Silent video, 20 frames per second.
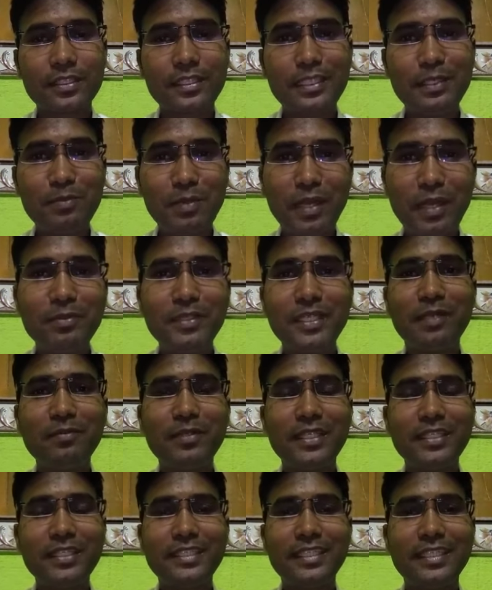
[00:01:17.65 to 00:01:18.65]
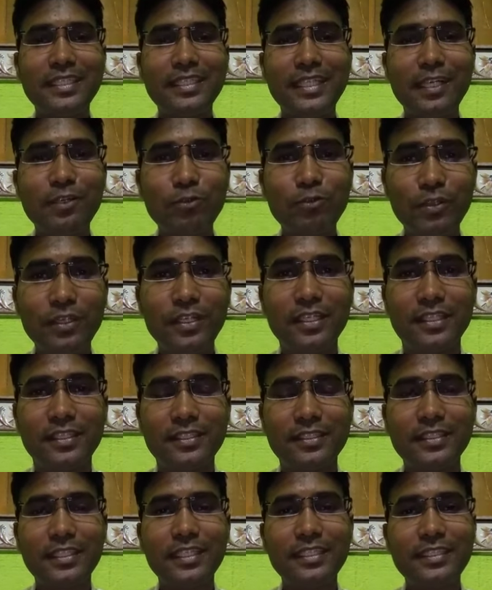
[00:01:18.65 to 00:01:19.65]
কিভাবে আমরা চিন্তা করলে
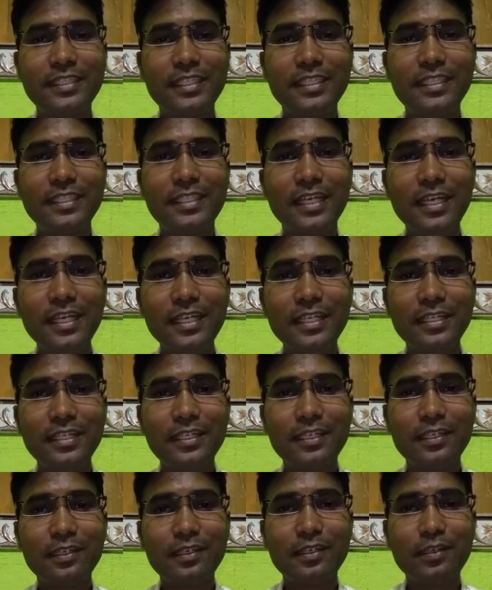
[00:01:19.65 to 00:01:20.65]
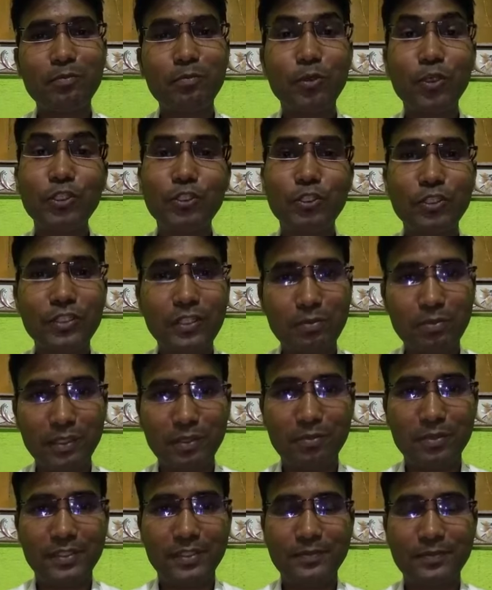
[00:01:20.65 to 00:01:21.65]
সেই চিন্তা বৈধতা
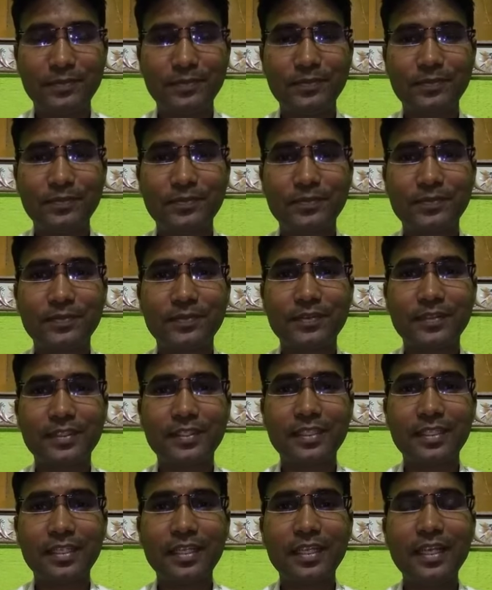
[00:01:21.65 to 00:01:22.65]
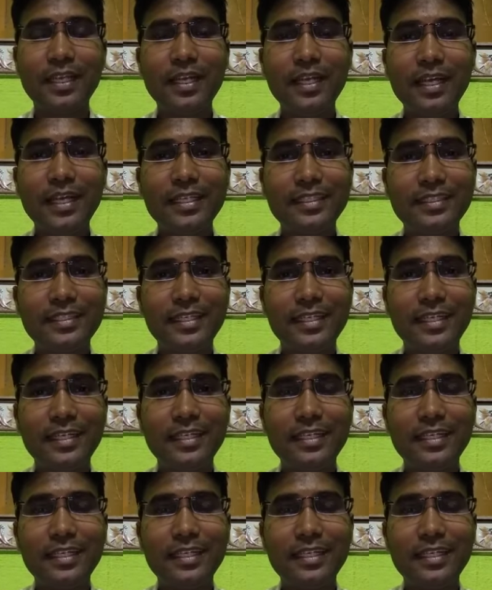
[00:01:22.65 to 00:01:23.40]
পাবে আচ্ছা